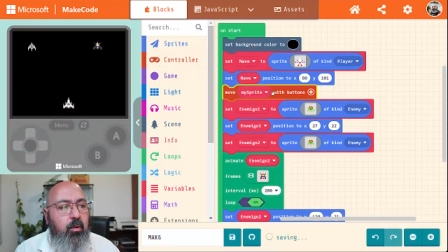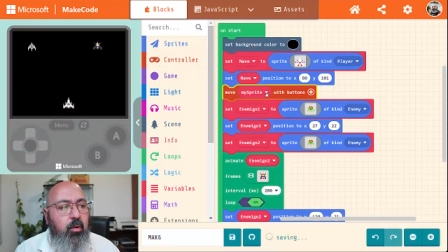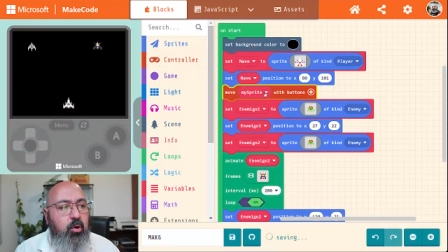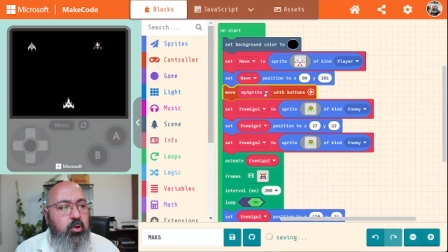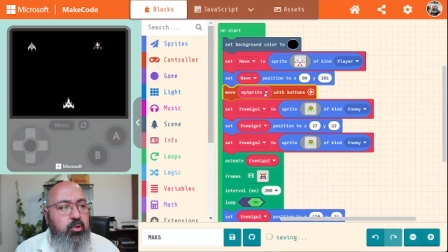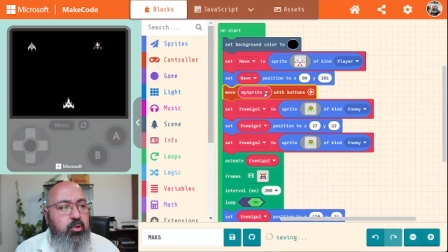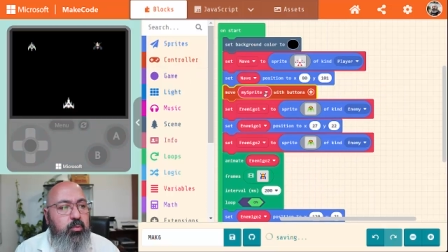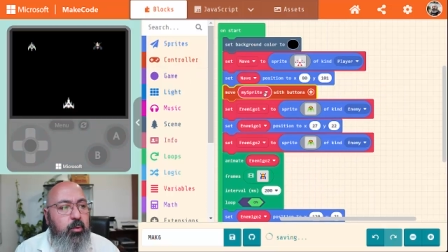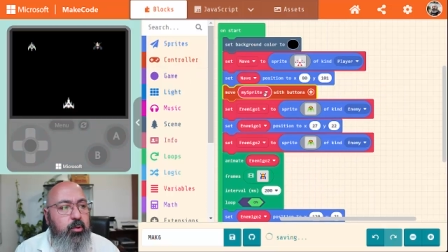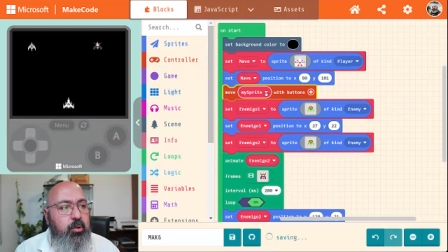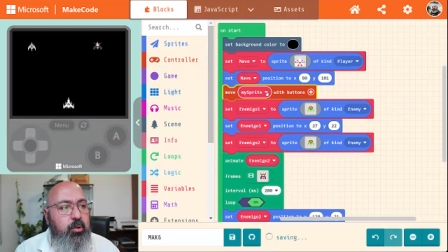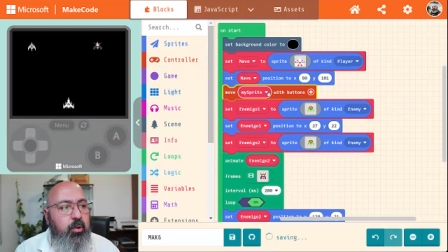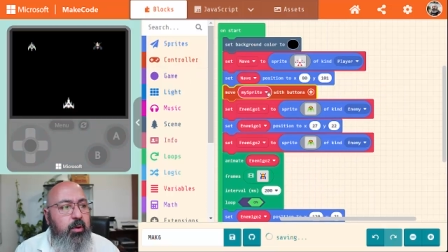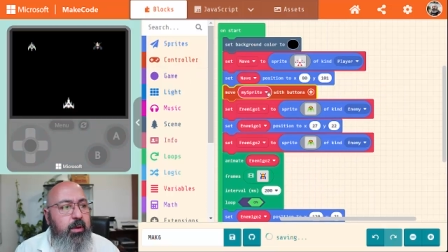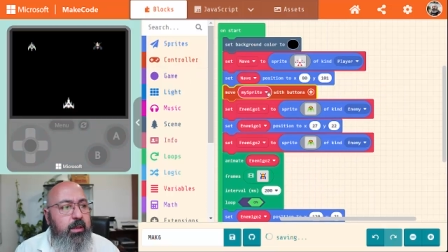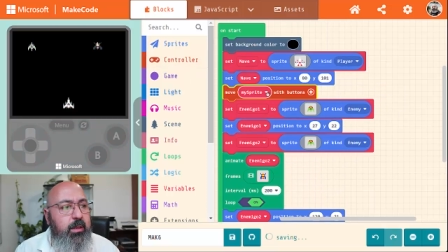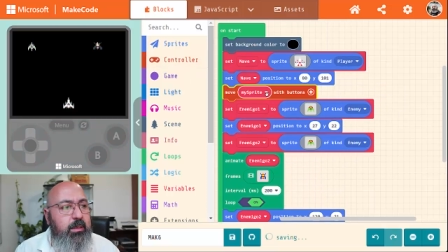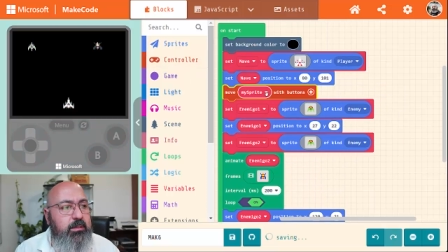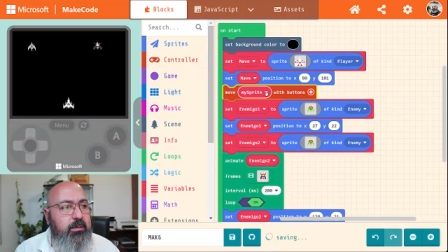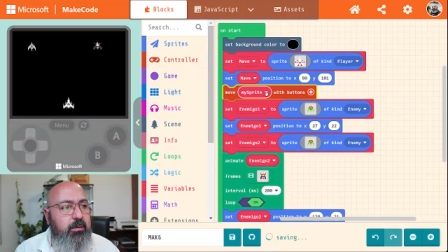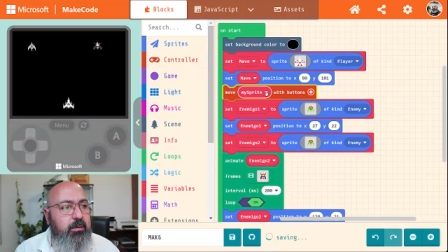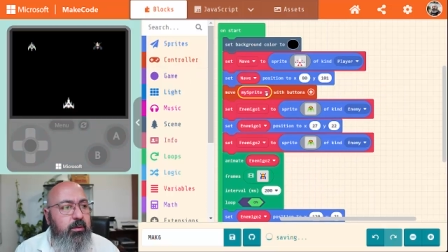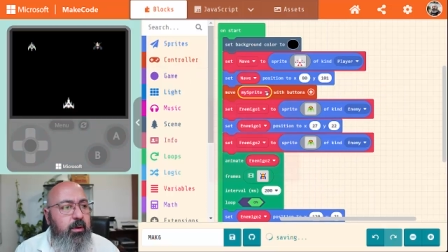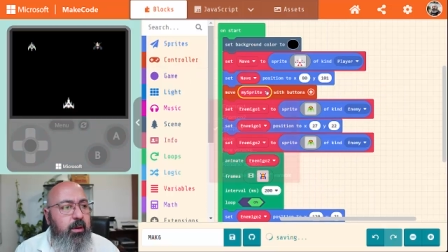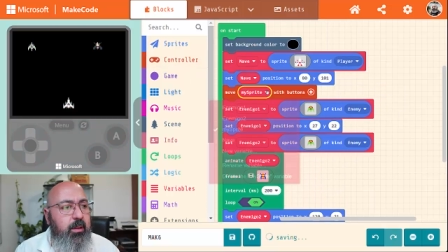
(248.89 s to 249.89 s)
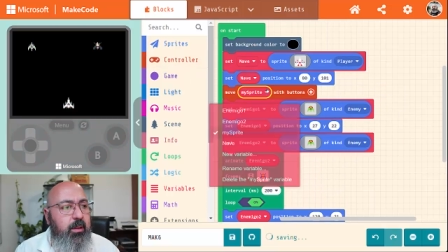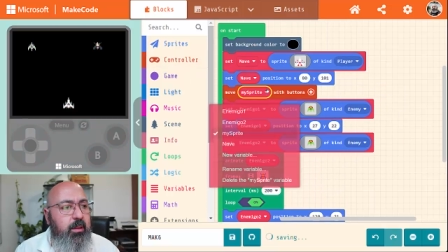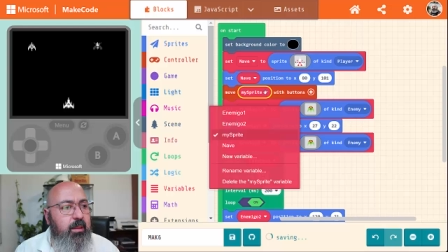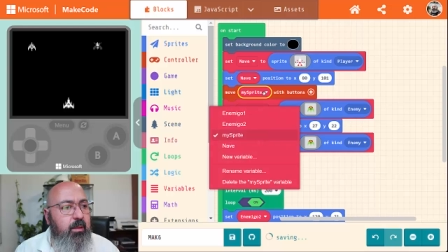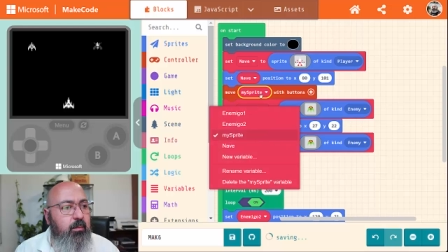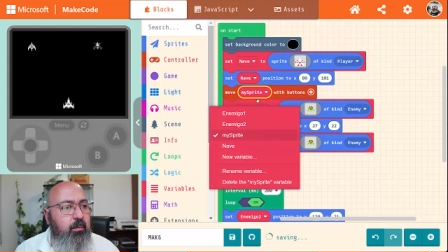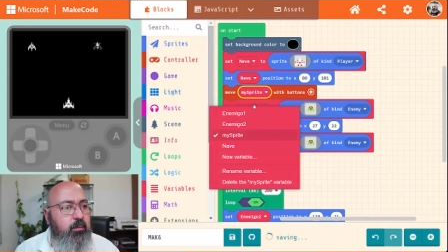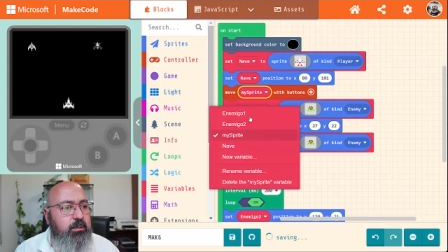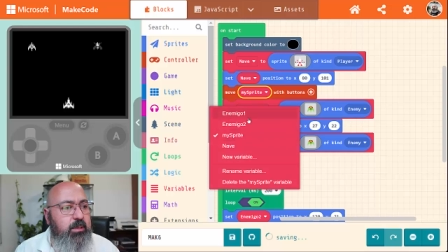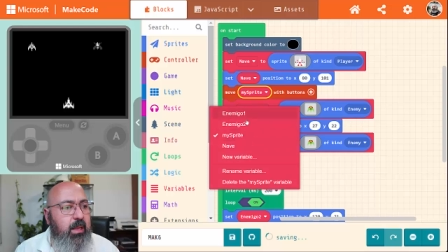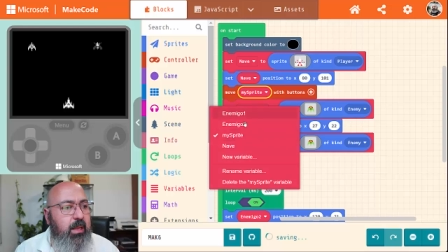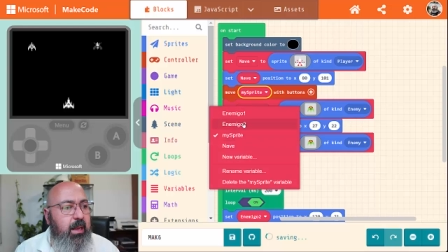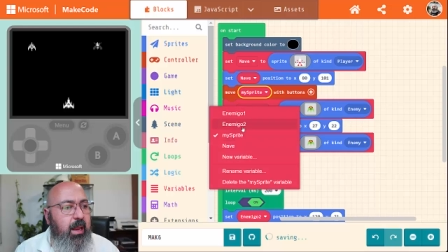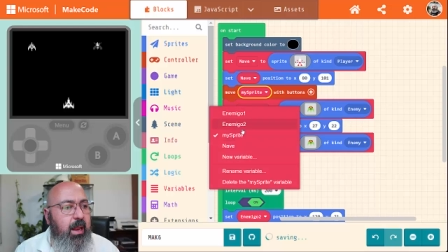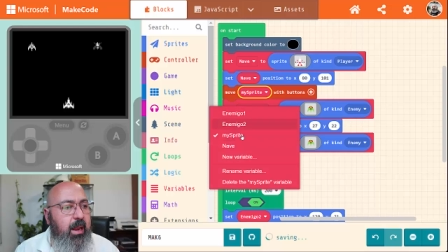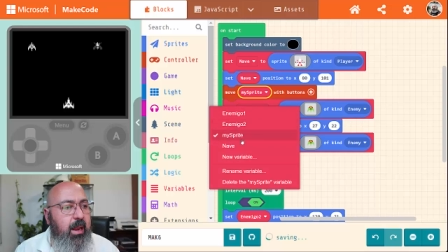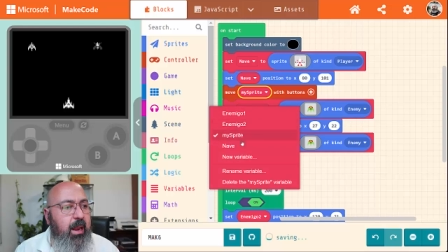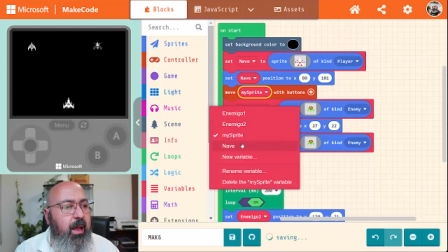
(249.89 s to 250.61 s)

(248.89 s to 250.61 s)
los botones, ¿no? Le decimos que la